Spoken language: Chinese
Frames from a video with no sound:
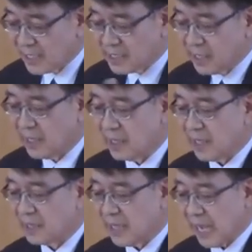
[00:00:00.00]
我们不
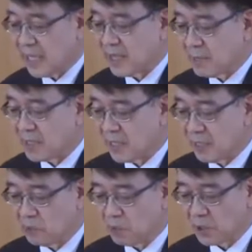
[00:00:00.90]
能说，即
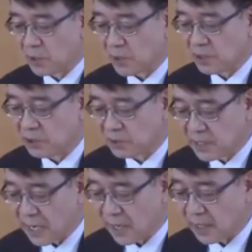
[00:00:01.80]
使没有堕
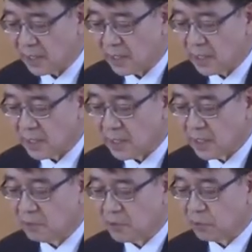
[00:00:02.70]
落，亚当和夏娃
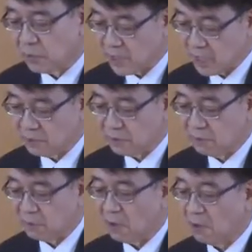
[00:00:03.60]
也会死去。